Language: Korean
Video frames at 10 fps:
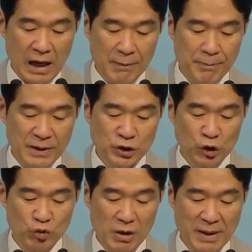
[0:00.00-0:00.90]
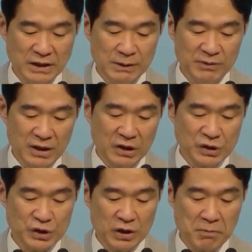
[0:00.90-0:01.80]
앞에 서두에 말씀드린
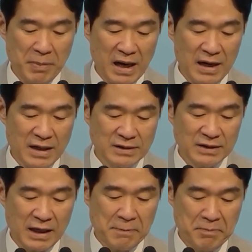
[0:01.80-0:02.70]
것처럼 팔레스타인